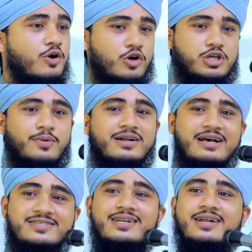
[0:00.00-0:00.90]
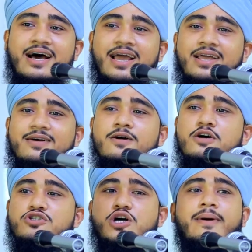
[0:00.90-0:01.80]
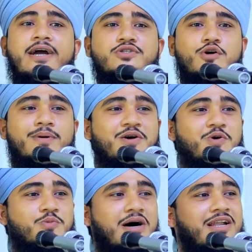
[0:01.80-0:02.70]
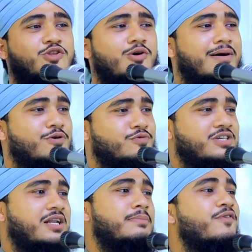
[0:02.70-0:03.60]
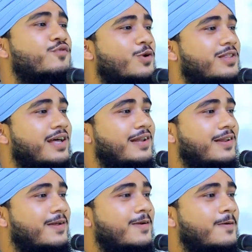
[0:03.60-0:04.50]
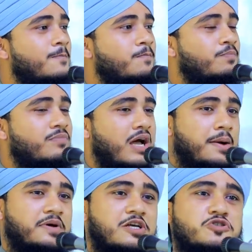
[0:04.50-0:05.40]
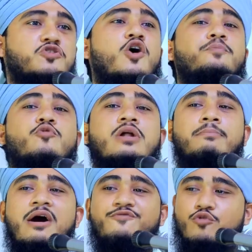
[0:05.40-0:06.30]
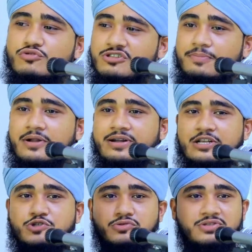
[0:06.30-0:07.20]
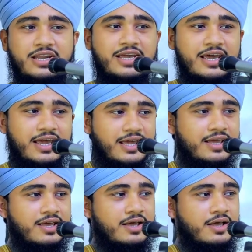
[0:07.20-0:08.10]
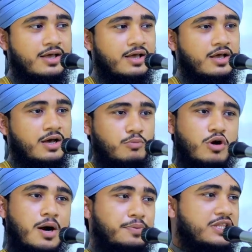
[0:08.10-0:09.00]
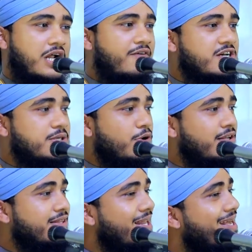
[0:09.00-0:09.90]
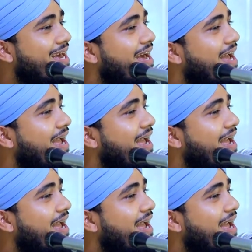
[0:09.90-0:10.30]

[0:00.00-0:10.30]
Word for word: কথা বলেন আসি না নাই সবাই তবা করবো আল্লাহ তবা করছে আল্লাহ মাফ করে দেন আমাদের সব গুণা মাফ করতে পারেন একজন তিনি কে মোহাব্বতের আওয়াজে বলেন তিনি কে